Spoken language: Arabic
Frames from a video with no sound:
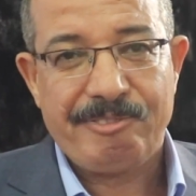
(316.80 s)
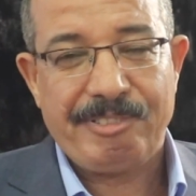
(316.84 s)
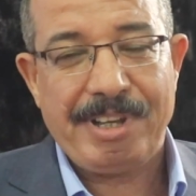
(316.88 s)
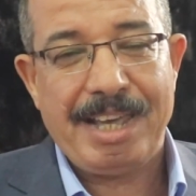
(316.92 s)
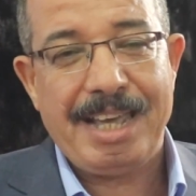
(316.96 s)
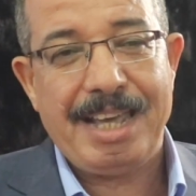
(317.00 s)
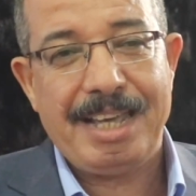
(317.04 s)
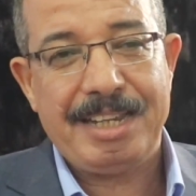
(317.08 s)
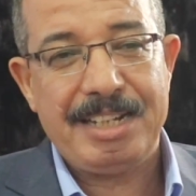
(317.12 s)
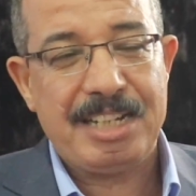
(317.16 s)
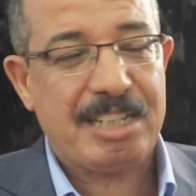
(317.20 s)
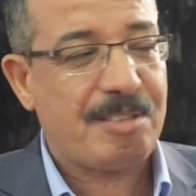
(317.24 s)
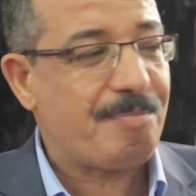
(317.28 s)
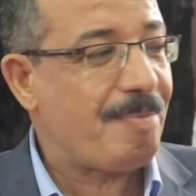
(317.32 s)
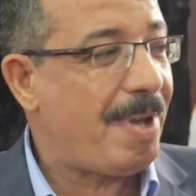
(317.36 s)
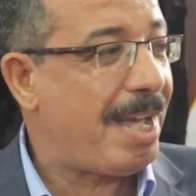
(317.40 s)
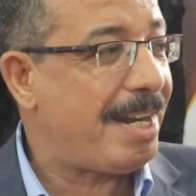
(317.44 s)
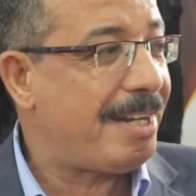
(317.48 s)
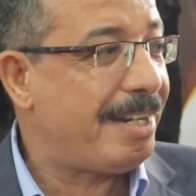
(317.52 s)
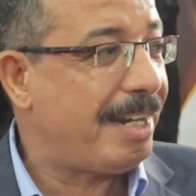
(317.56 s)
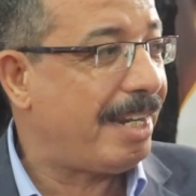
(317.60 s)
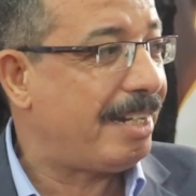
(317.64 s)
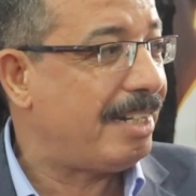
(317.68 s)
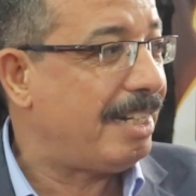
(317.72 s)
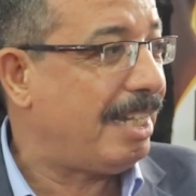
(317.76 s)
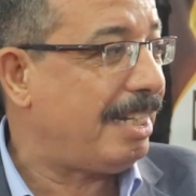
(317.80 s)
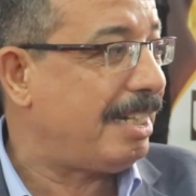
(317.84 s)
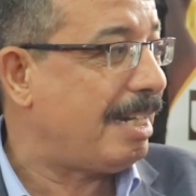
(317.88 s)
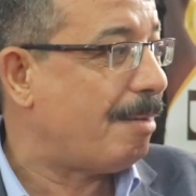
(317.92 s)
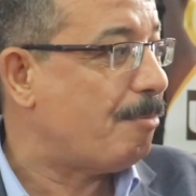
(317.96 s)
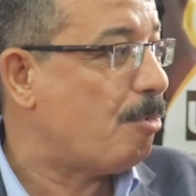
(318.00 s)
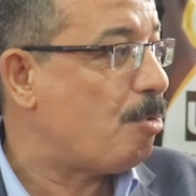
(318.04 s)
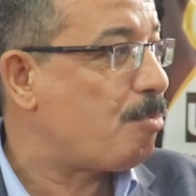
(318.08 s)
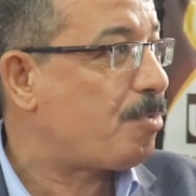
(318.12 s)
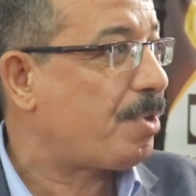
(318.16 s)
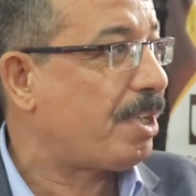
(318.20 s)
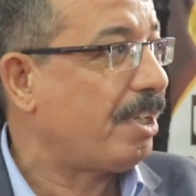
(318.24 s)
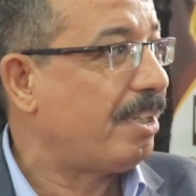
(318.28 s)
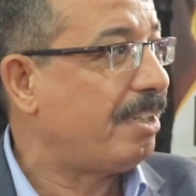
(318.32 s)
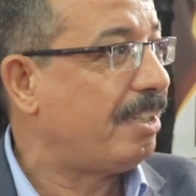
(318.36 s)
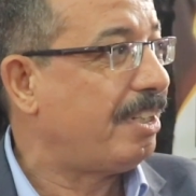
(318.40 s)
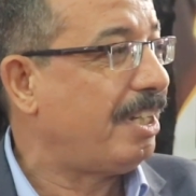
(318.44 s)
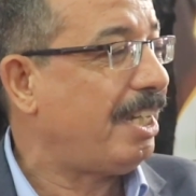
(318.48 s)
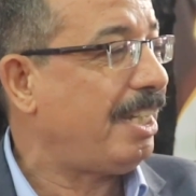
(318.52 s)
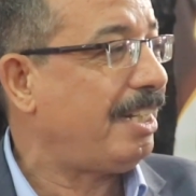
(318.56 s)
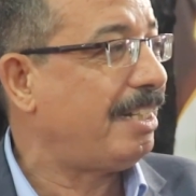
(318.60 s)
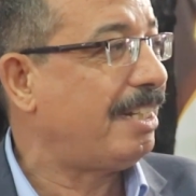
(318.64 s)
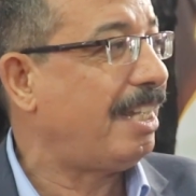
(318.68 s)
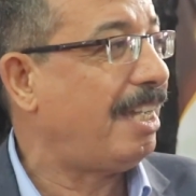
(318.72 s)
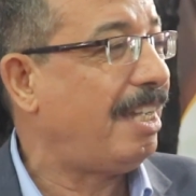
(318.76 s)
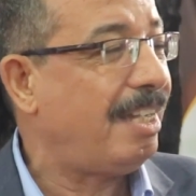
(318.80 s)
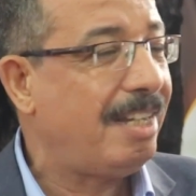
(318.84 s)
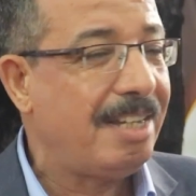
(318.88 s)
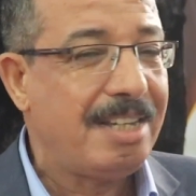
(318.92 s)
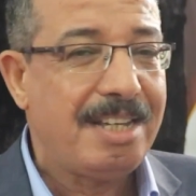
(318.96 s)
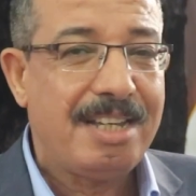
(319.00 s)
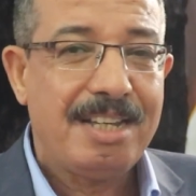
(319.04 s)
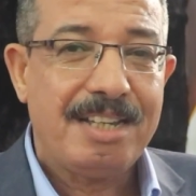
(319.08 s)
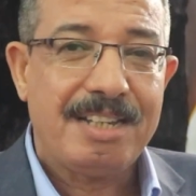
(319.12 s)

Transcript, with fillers: فنتمنى ان احنا ممكن ان احنا